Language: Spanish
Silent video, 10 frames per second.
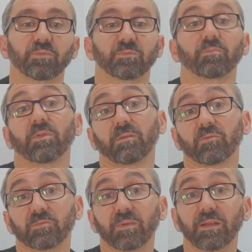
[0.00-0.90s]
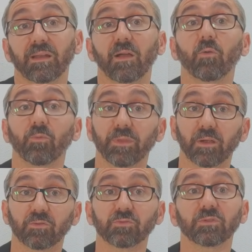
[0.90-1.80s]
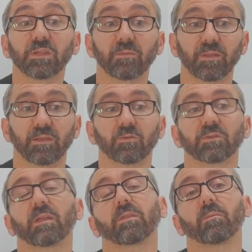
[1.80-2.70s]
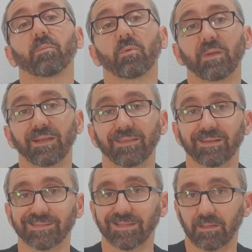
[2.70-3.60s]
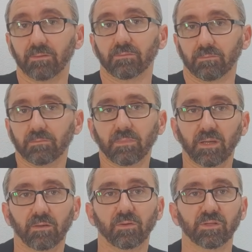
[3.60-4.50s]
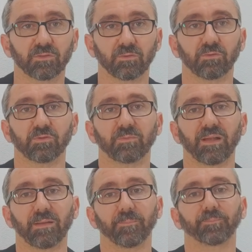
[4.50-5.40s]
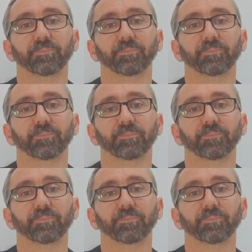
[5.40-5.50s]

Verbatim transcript: pues podemos ver la Junta Consultiva de Contratación Pública del Estado. con eso nos vale.